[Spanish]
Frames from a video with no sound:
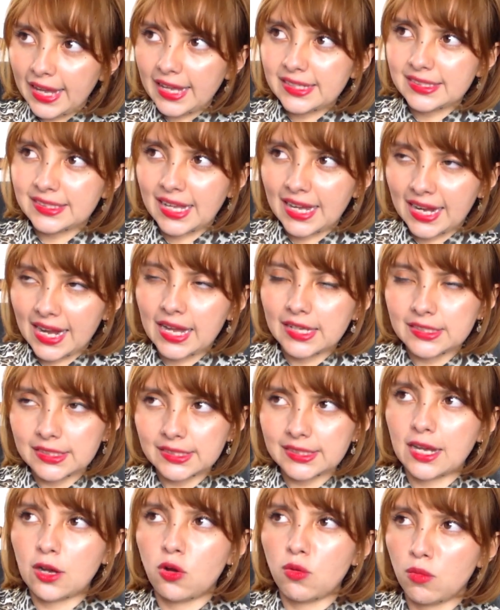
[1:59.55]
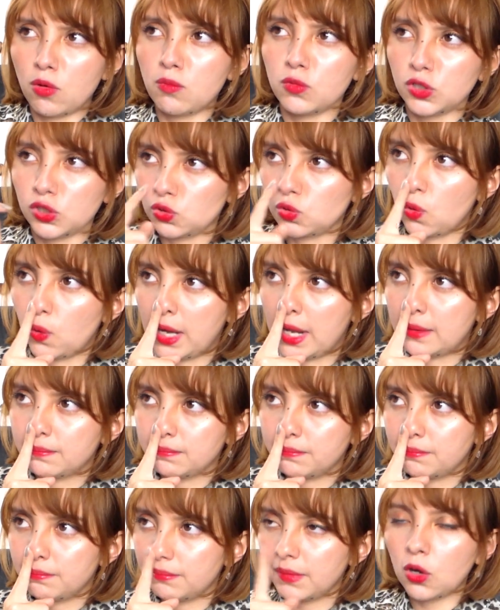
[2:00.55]
esta calle está como muy sola.
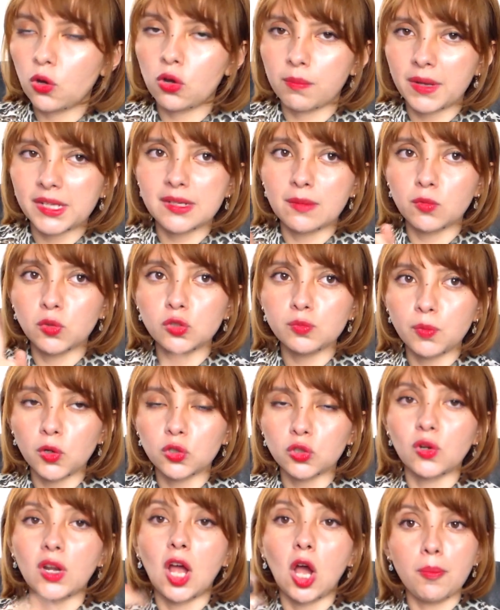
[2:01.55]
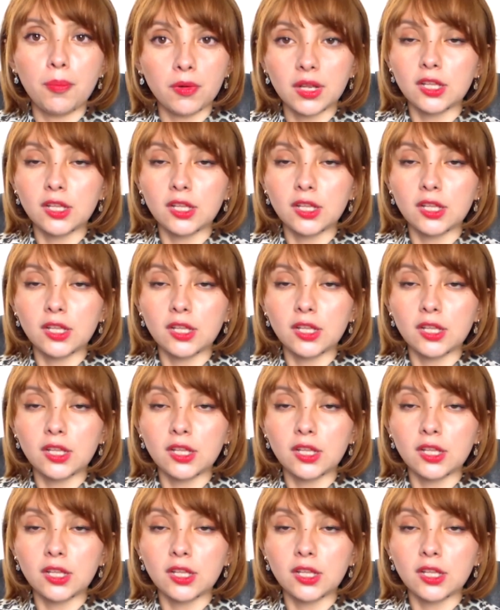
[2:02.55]
Mejor vayámonos por otro lado